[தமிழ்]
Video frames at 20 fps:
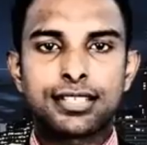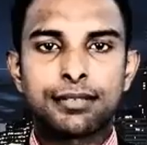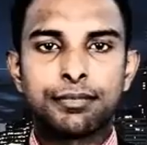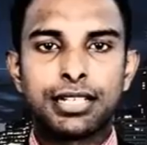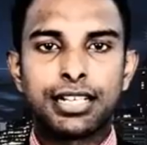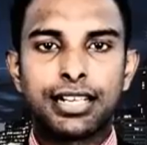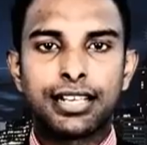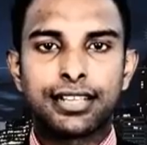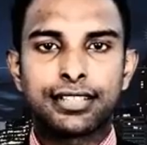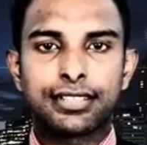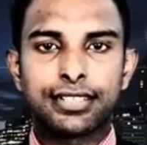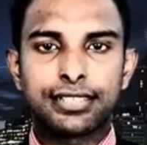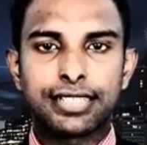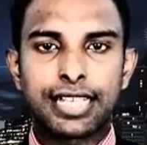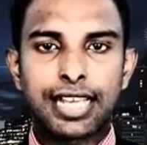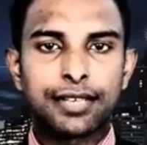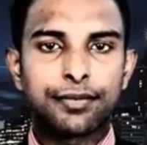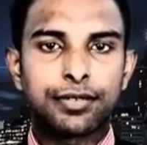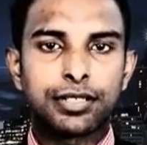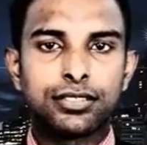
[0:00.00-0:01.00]

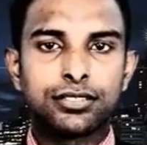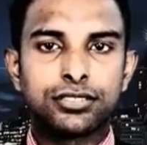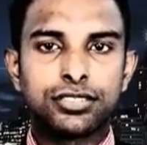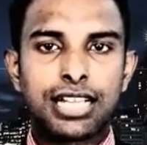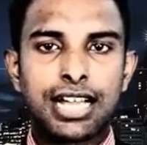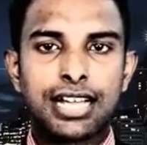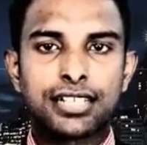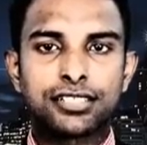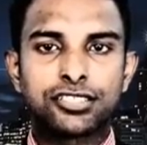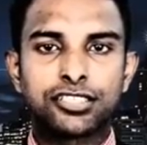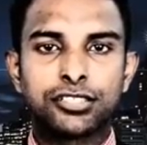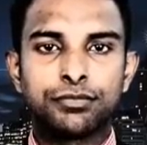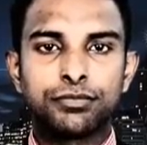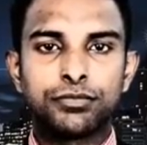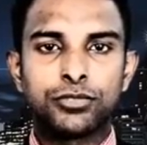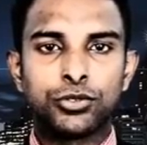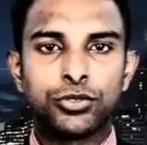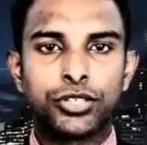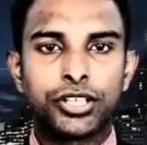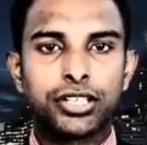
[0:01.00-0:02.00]
சம்மேளனத்தின் தலைவர் யாஷிம்
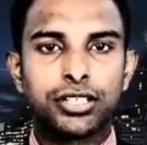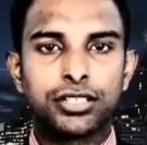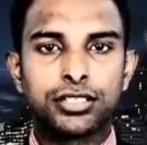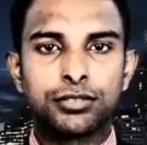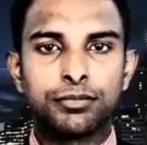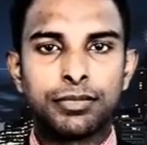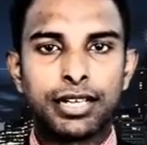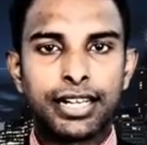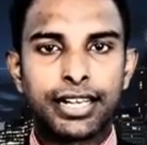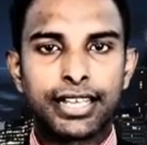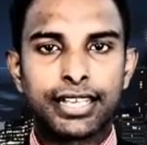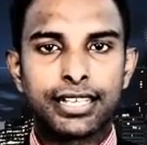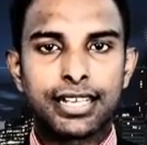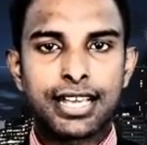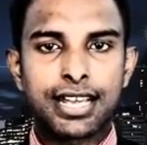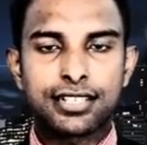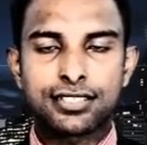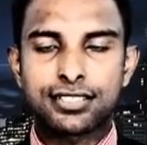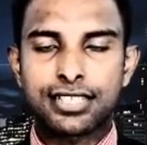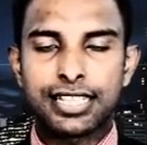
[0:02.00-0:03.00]
உடீனுக்கும்
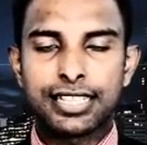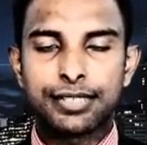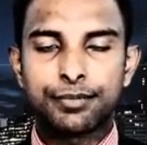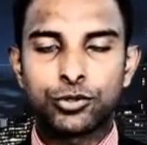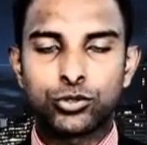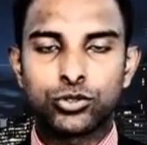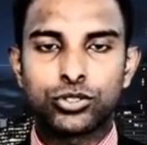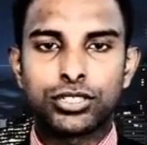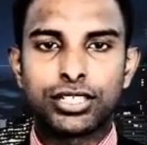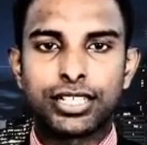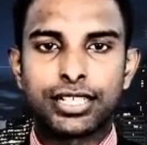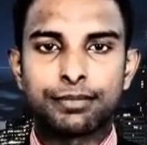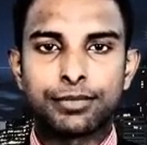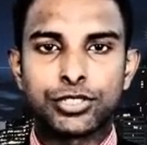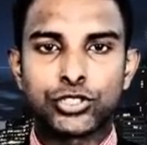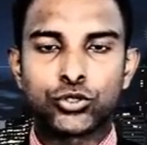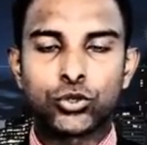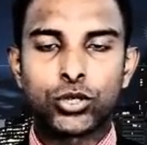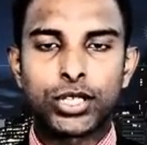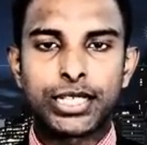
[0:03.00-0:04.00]
இடையிலான சந்திப்பொன்று
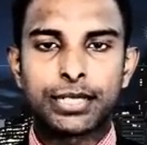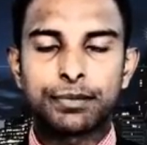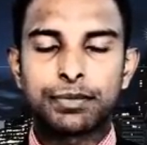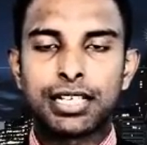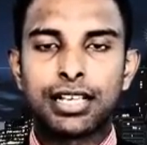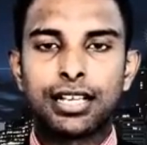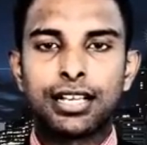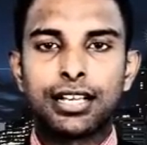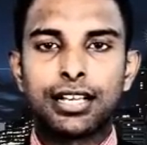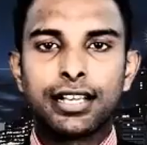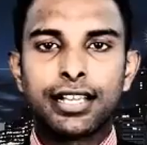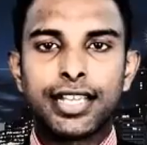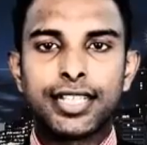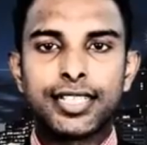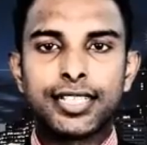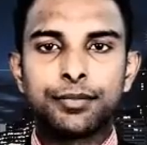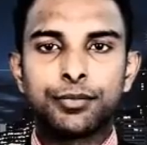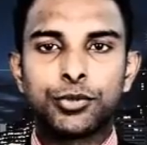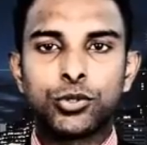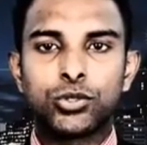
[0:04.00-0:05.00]
இடம்பெற்றுள்ளது
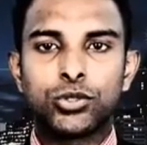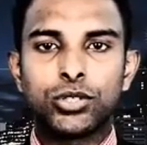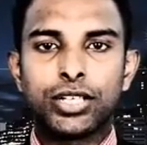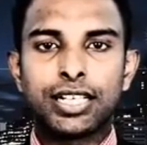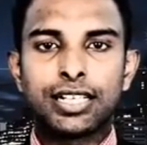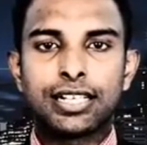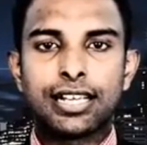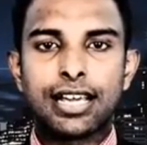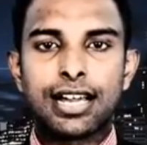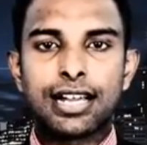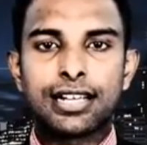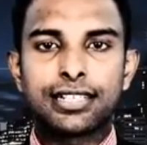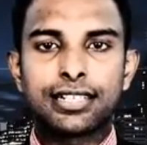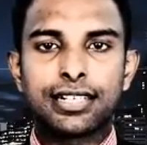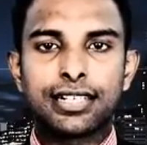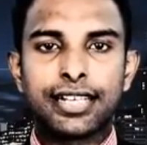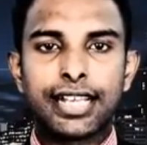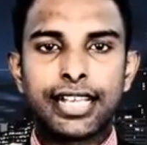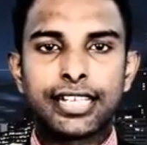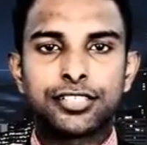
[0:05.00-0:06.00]
இதன்போது இரு
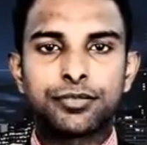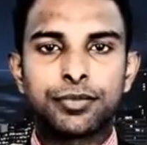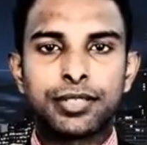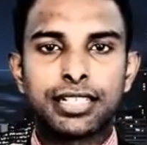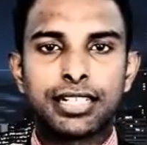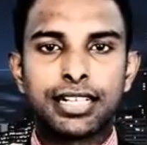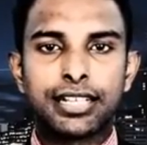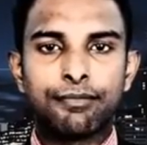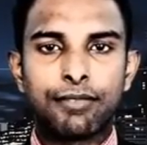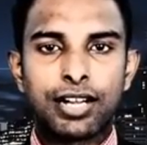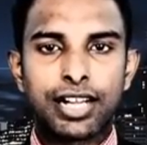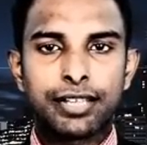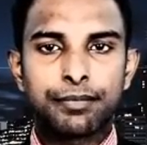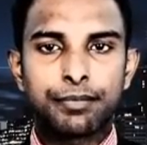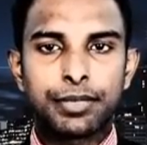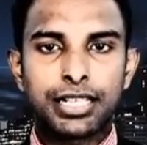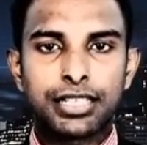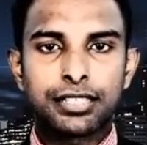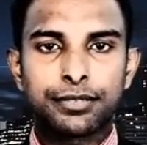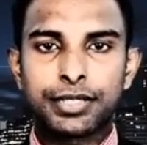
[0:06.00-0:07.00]
நாடுகளின் ஏற்றுமதிகளை
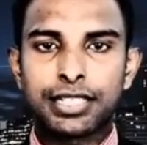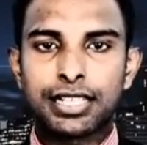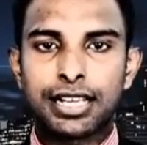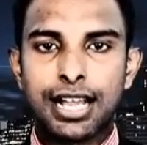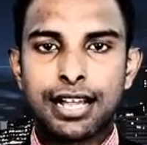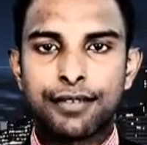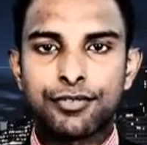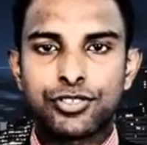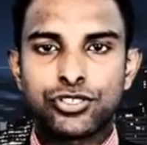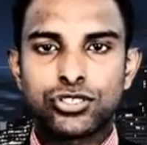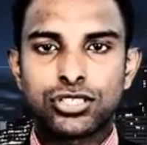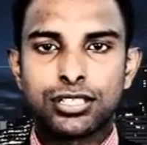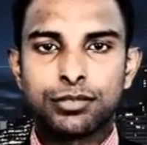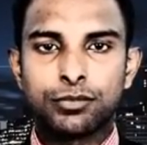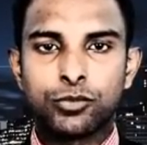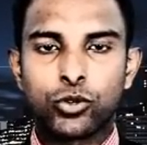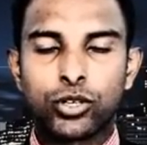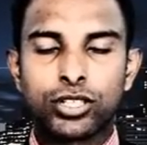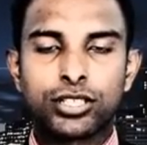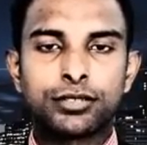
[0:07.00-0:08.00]
வகைப்படுத்துவதன்
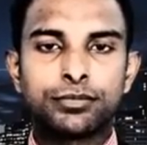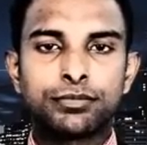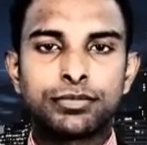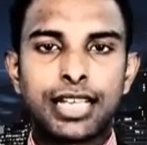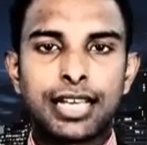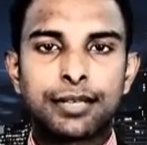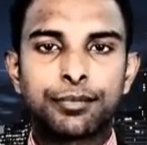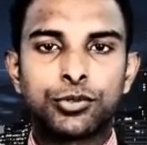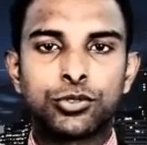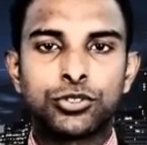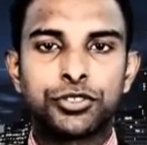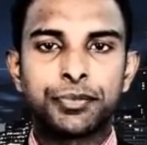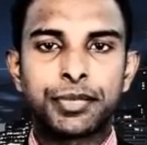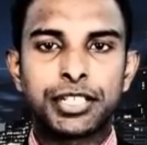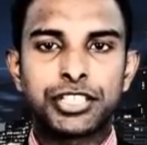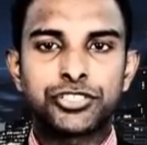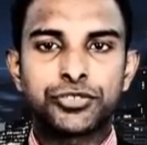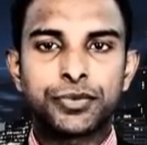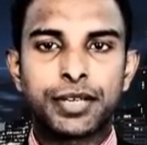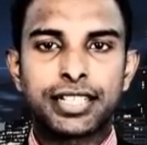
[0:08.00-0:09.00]
அவசியம் குறித்தும் தற்போது
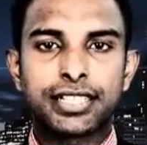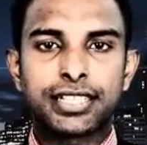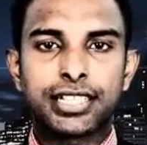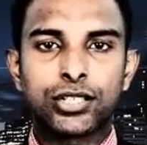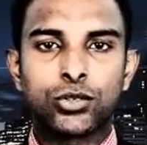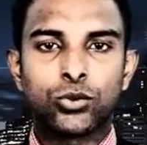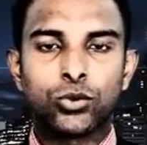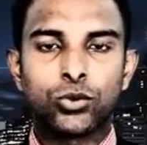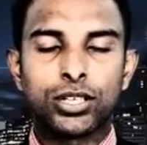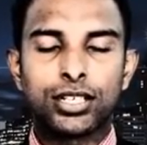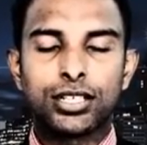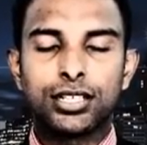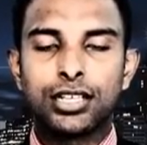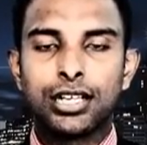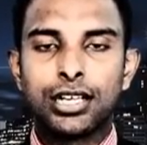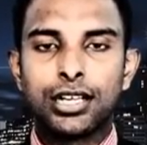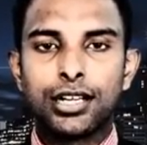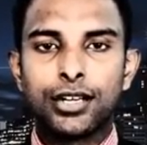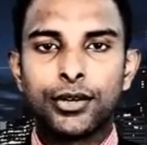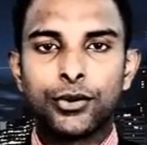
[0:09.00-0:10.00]
பேச்சுவார்த்தையில் உள்ள
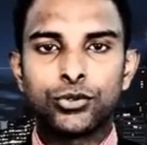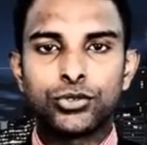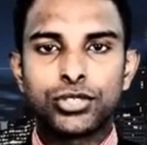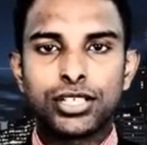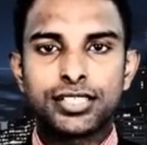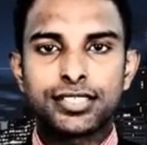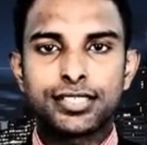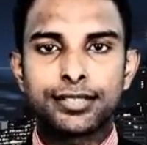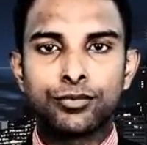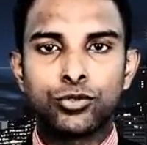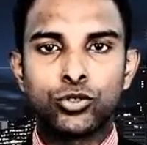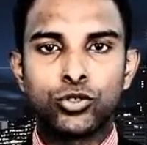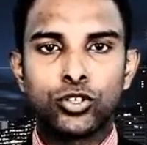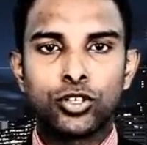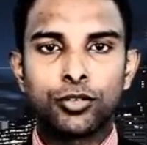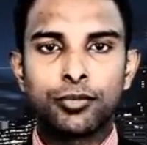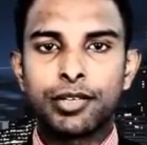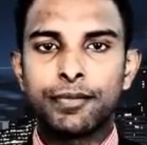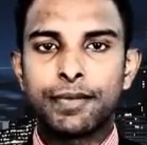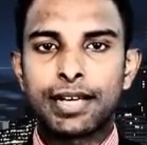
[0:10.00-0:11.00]
உத்தேச
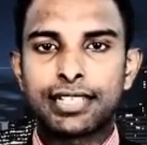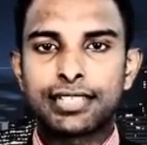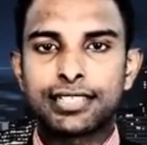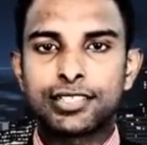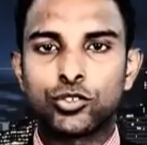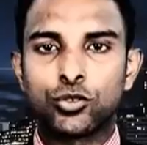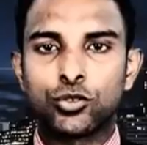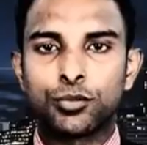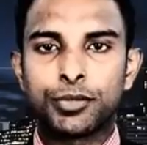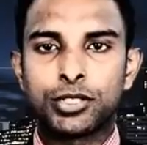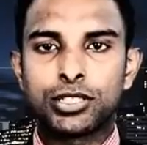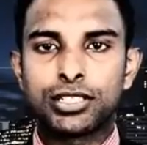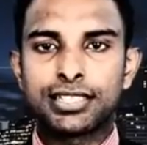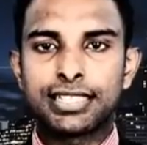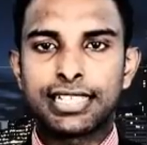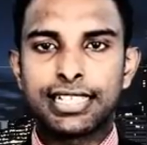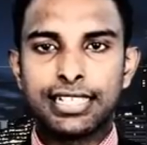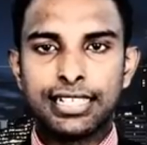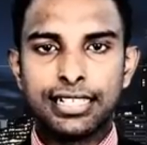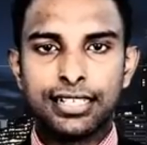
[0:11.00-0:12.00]
முன்னுரிமை வர்த்தக
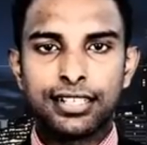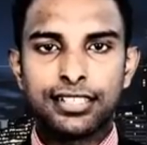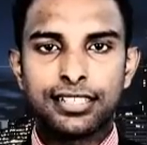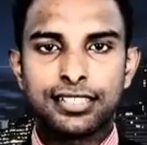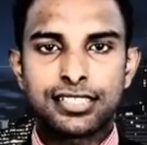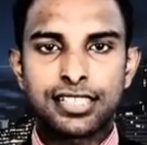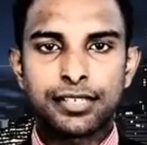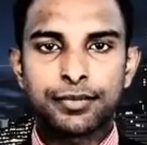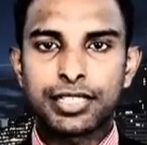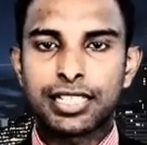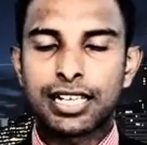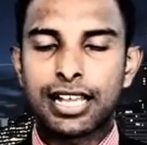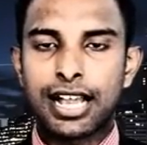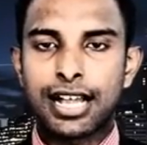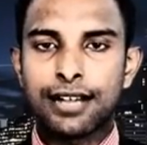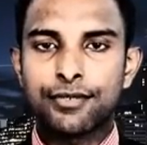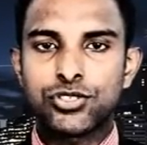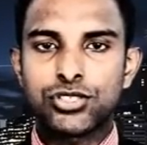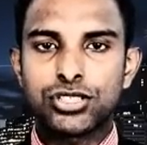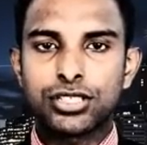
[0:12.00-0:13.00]
ஒப்பந்தத்தை இறுதி செய்வதன்
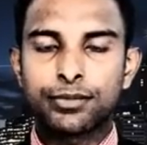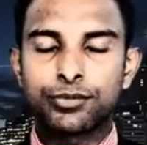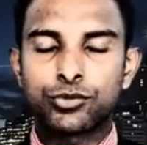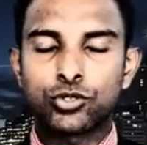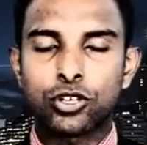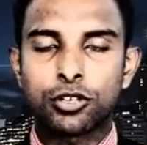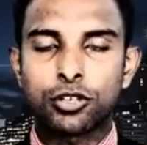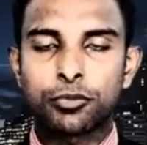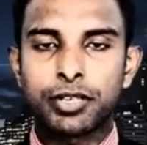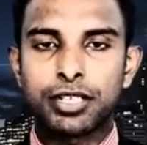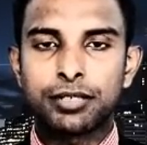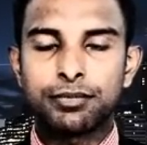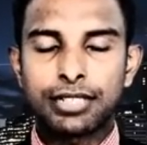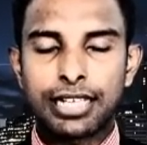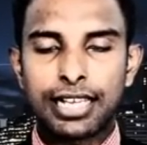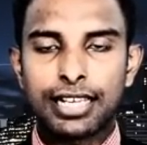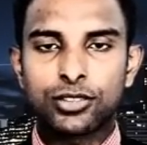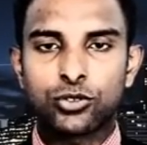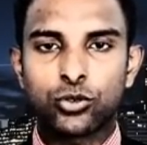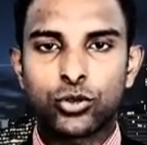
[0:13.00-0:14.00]
அவசியம் தொடர்பிலும்
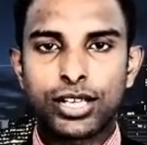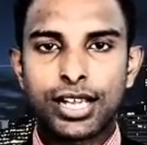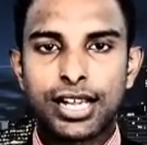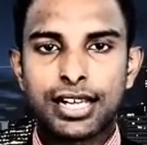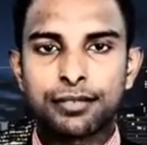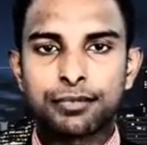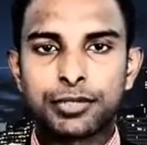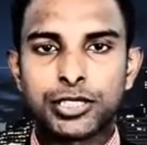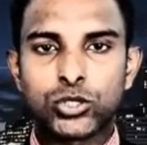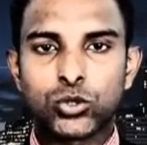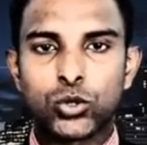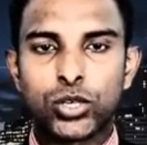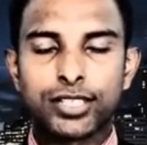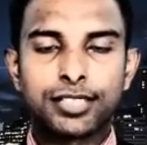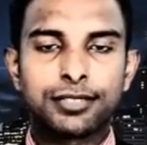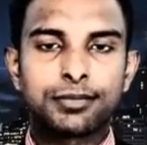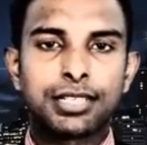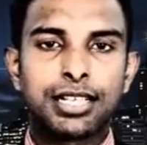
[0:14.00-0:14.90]
கலந்துரையாடப்பட்டுள்ளது